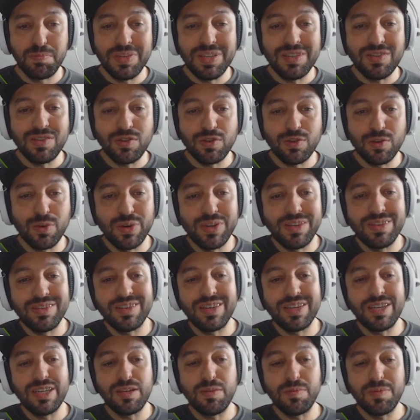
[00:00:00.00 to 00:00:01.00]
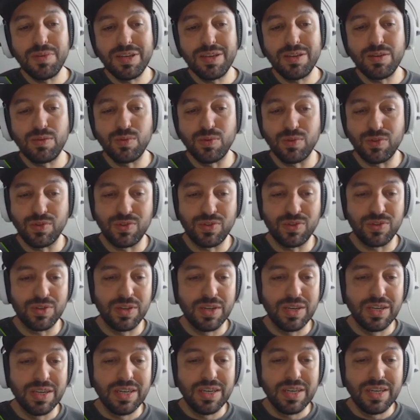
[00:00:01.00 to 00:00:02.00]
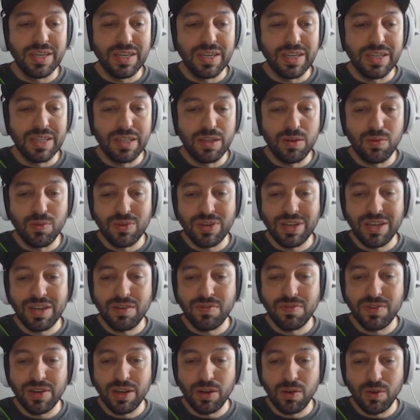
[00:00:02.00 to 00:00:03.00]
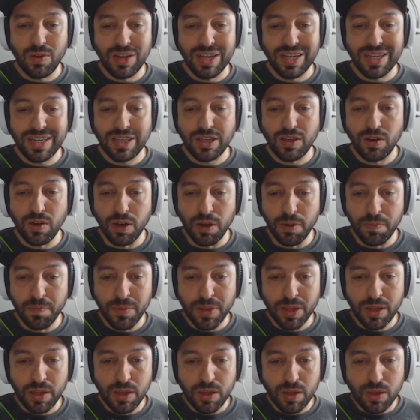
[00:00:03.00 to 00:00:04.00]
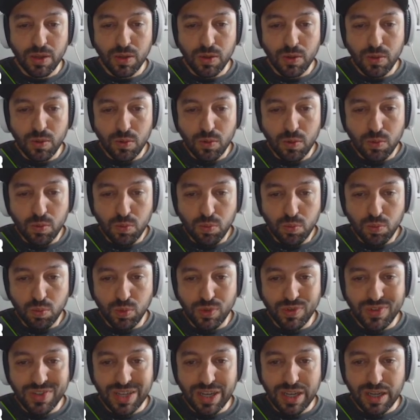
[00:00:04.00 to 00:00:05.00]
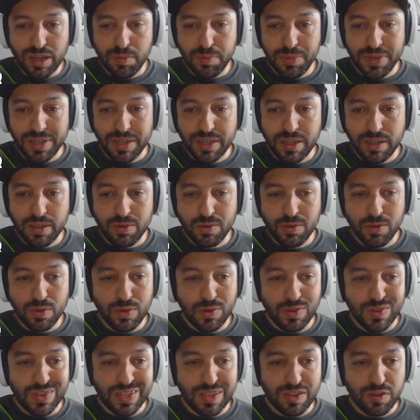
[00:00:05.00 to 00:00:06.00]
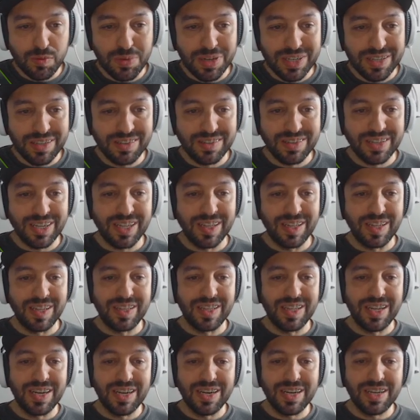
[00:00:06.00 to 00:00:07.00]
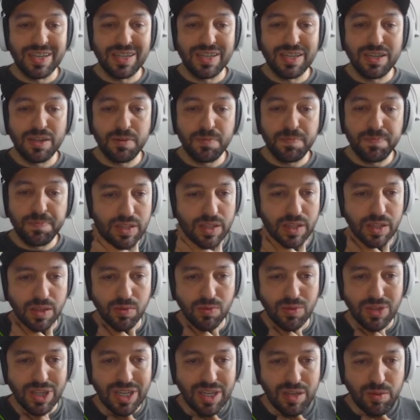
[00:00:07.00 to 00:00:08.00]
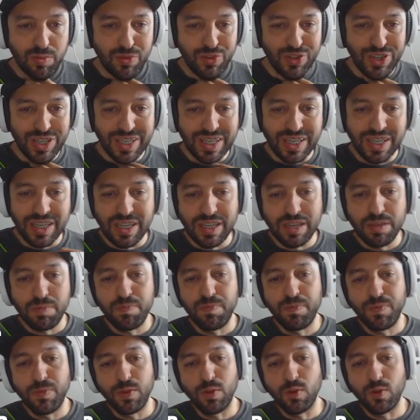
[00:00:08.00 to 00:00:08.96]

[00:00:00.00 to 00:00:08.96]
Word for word: missões de inimigos. Então o que, que vai rolar aqui, ó? Buscar Abigail e Rose nas matas de queda eterna, então teremos aqui